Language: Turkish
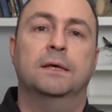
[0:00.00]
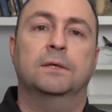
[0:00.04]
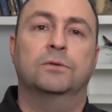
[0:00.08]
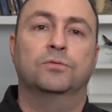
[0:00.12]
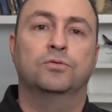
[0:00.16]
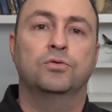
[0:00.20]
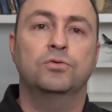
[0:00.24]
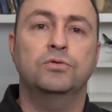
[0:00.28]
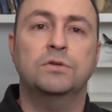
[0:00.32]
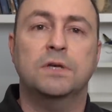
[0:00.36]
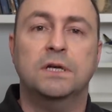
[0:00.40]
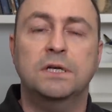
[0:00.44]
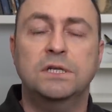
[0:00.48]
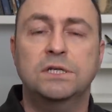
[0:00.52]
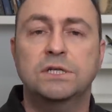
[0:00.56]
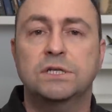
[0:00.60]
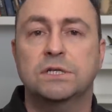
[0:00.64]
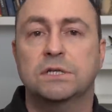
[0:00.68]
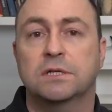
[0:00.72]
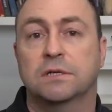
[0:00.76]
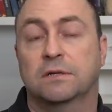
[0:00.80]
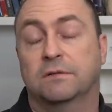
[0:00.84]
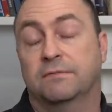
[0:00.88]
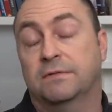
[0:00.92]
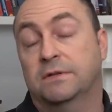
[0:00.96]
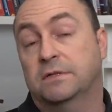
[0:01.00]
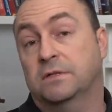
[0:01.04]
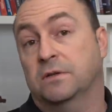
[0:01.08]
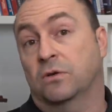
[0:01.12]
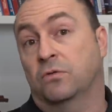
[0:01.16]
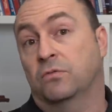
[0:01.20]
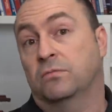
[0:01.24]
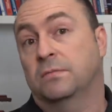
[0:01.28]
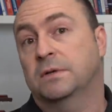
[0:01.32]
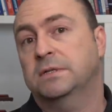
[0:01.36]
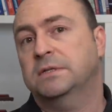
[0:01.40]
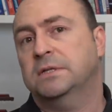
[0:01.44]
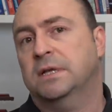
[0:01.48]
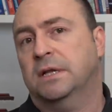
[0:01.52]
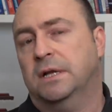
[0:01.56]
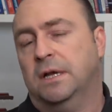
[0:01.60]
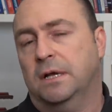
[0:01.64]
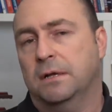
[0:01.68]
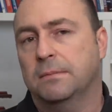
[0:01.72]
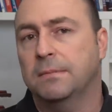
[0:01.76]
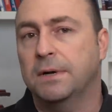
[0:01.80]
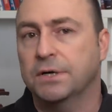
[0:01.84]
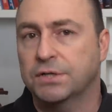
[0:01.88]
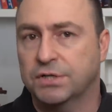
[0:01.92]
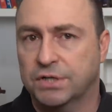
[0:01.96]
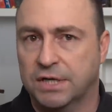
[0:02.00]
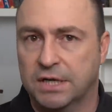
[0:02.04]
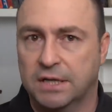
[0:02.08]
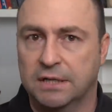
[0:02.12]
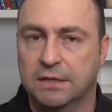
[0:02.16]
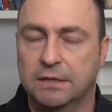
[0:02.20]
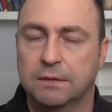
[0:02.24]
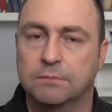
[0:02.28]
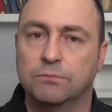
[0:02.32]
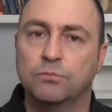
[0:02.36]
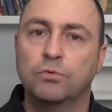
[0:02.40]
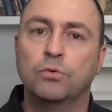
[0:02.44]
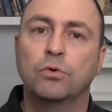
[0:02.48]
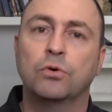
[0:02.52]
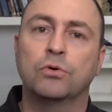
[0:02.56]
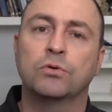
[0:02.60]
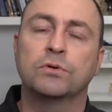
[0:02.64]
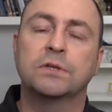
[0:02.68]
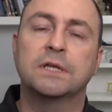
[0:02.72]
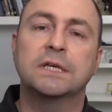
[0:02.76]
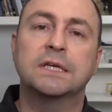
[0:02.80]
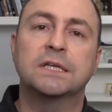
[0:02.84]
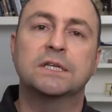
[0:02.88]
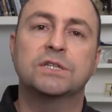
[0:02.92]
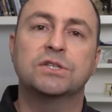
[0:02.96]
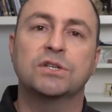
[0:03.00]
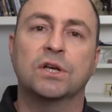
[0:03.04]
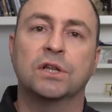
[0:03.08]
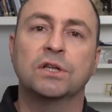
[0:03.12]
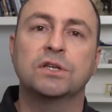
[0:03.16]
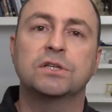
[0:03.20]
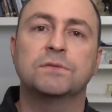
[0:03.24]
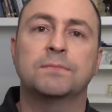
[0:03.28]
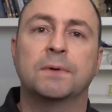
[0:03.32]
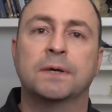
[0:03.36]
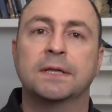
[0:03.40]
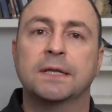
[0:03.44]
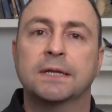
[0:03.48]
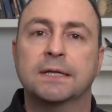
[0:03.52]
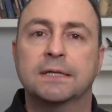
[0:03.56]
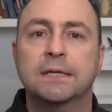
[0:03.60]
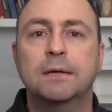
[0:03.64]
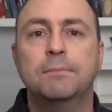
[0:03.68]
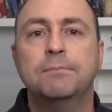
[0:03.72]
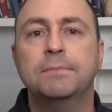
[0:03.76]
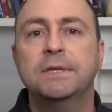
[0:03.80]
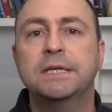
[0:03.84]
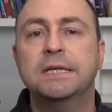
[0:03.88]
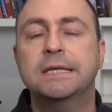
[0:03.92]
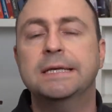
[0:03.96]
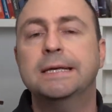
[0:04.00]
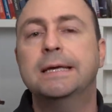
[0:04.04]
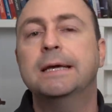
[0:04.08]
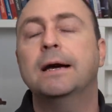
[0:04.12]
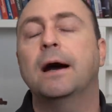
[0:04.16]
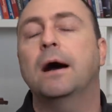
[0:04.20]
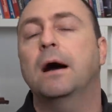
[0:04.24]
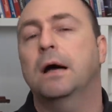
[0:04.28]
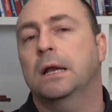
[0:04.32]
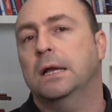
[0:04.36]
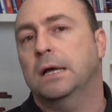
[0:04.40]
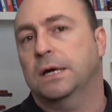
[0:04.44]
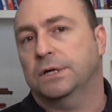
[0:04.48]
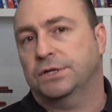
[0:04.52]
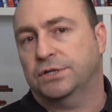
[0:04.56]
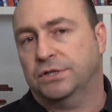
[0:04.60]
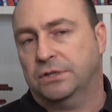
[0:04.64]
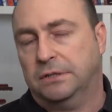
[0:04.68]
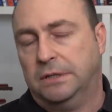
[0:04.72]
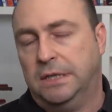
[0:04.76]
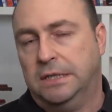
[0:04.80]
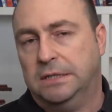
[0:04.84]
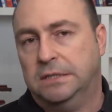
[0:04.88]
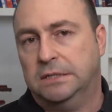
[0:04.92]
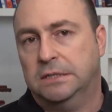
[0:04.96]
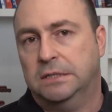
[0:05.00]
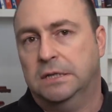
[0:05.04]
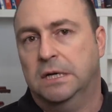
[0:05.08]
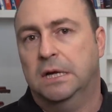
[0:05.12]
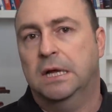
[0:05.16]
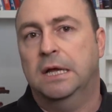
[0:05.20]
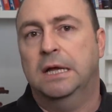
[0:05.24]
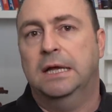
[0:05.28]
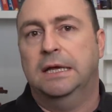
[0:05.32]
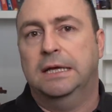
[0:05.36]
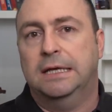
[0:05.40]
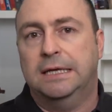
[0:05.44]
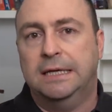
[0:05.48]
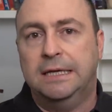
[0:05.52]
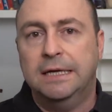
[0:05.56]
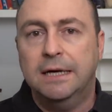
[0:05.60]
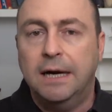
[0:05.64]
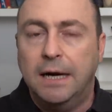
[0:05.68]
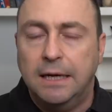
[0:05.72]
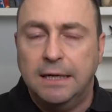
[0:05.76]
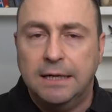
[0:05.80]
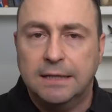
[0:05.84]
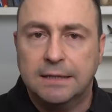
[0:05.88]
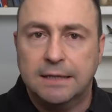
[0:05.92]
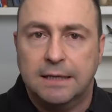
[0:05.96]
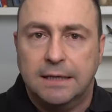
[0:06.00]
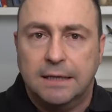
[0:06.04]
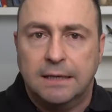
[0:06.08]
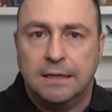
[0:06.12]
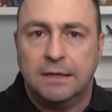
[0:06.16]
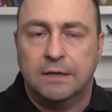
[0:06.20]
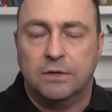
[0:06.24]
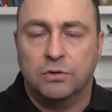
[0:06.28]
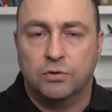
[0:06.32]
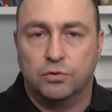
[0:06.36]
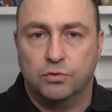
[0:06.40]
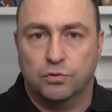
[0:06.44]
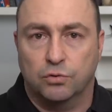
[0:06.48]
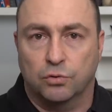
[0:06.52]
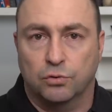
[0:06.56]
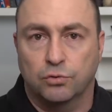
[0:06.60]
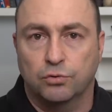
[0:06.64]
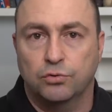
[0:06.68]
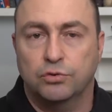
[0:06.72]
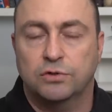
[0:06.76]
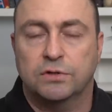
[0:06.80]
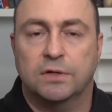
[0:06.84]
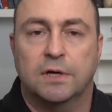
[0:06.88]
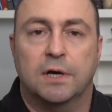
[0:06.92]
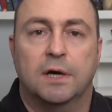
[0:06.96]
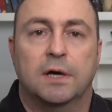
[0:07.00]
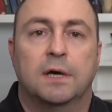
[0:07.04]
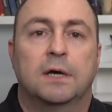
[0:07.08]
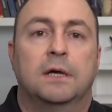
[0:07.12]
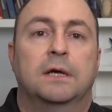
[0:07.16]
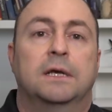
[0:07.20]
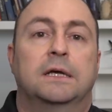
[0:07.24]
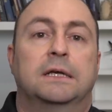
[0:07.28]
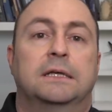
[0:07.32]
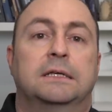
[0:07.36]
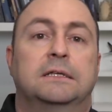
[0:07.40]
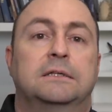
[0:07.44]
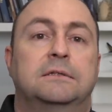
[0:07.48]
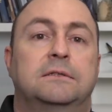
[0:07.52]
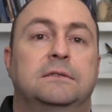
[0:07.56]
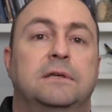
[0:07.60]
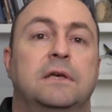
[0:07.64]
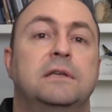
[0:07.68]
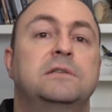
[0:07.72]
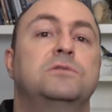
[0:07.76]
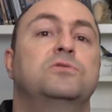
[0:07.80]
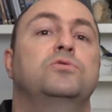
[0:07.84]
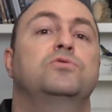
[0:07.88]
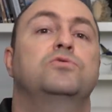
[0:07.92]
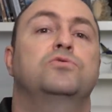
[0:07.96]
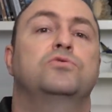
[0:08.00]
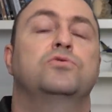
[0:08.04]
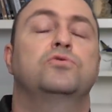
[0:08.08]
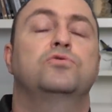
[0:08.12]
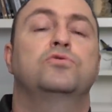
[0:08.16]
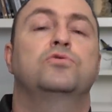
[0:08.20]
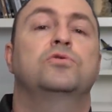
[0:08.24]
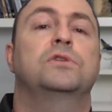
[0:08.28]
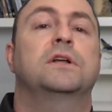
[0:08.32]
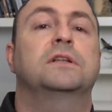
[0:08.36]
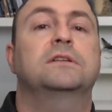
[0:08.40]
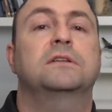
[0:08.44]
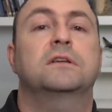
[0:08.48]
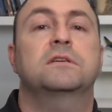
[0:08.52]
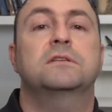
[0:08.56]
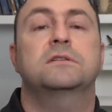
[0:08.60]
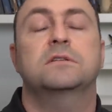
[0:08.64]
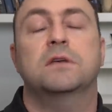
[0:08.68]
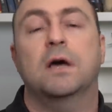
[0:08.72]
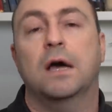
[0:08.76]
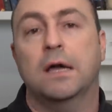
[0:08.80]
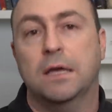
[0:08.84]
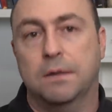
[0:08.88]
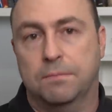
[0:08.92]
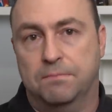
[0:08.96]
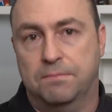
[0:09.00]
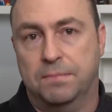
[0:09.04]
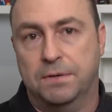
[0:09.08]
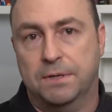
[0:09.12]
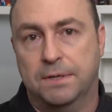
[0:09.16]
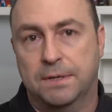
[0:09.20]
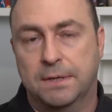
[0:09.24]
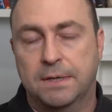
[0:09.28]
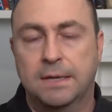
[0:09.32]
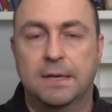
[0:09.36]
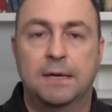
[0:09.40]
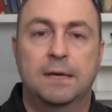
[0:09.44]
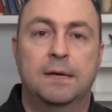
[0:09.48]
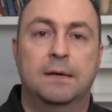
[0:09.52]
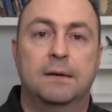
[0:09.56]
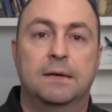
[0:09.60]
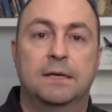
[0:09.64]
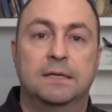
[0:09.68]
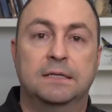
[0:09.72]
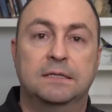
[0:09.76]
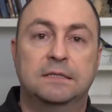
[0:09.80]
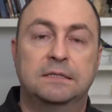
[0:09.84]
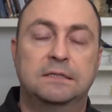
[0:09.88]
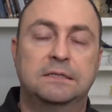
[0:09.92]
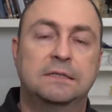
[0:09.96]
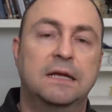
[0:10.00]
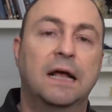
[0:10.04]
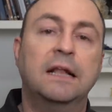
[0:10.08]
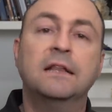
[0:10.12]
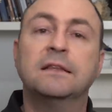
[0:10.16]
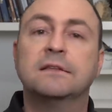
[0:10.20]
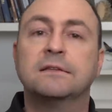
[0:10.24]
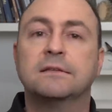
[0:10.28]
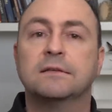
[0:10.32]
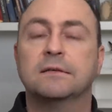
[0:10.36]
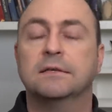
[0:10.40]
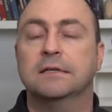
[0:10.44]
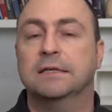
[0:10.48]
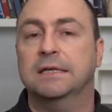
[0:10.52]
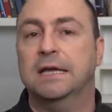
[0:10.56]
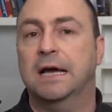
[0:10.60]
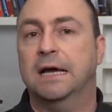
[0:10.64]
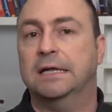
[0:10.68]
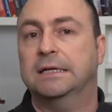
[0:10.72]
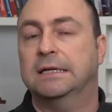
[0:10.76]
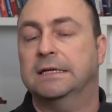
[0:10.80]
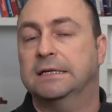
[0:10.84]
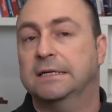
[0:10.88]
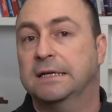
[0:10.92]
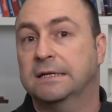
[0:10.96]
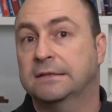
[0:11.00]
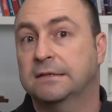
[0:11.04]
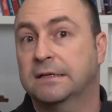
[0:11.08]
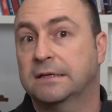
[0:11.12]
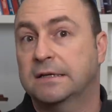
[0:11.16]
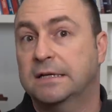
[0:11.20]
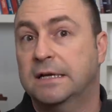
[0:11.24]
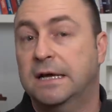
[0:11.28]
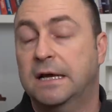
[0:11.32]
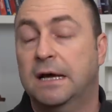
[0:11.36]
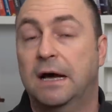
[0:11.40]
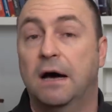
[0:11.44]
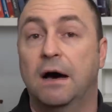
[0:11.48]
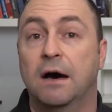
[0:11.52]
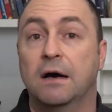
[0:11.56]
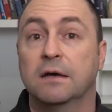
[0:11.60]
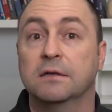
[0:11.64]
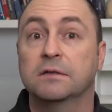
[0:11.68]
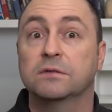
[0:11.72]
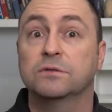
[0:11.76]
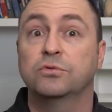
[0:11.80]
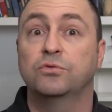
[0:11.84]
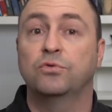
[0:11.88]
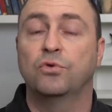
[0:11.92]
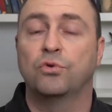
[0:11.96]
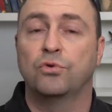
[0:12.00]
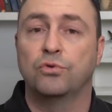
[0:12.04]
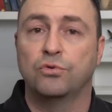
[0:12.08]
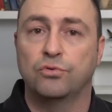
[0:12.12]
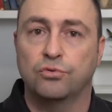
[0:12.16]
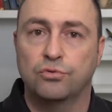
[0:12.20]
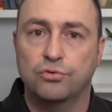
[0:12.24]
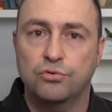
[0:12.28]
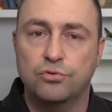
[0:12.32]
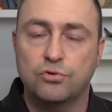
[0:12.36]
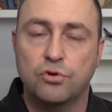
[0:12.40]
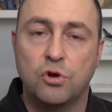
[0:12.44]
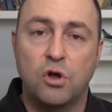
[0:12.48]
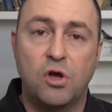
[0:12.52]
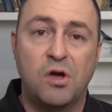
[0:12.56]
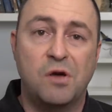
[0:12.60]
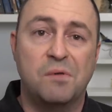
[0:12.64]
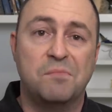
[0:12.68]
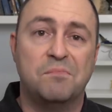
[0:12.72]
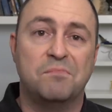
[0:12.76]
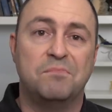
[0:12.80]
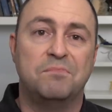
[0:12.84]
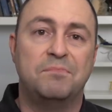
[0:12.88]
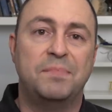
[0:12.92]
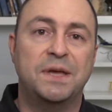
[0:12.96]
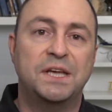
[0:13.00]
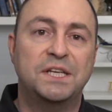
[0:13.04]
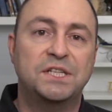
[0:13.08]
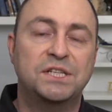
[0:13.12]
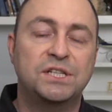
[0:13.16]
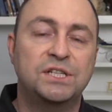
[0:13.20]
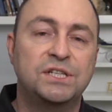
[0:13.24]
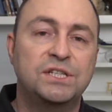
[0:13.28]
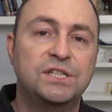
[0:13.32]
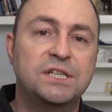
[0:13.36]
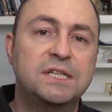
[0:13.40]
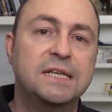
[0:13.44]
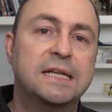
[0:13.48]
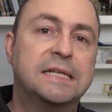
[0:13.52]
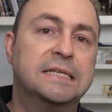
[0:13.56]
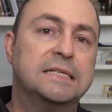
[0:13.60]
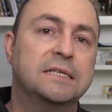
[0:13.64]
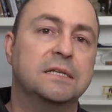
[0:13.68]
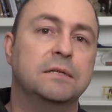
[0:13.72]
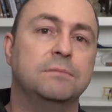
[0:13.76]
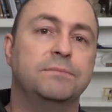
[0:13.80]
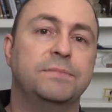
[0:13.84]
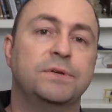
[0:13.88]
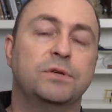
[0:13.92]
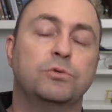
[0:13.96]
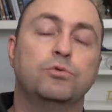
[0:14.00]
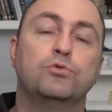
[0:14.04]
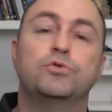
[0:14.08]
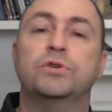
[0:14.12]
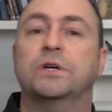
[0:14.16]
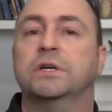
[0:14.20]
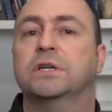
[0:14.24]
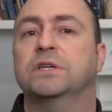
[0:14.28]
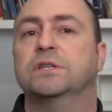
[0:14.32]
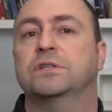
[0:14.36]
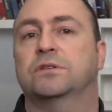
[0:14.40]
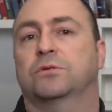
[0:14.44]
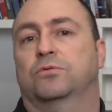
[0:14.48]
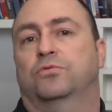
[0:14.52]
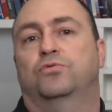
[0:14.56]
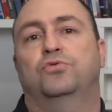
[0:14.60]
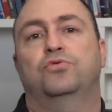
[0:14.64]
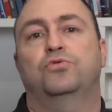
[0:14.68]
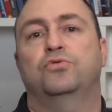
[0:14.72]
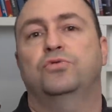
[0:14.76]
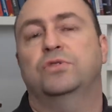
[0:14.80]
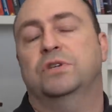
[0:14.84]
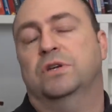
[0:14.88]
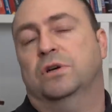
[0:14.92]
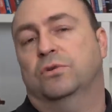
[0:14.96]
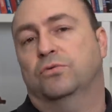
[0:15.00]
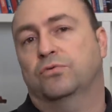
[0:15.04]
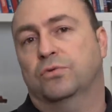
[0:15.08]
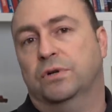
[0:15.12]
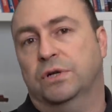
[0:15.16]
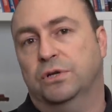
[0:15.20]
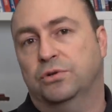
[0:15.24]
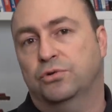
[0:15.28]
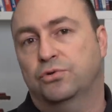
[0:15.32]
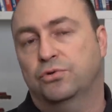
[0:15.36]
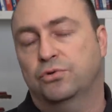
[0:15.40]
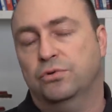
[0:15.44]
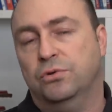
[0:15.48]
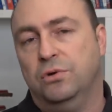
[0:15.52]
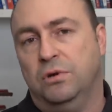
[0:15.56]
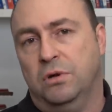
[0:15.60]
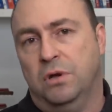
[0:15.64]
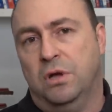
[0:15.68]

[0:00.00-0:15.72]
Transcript: TUSAŞ ve Savunma Sanayi Başkanlığı bu konudaki çalışmalarına bir ihale açtılar. İhalede sonuçta ses üstü sürate sahip stealth yani radara az görünür 5. nesil bir uçak için Türkiye uğraşıyor.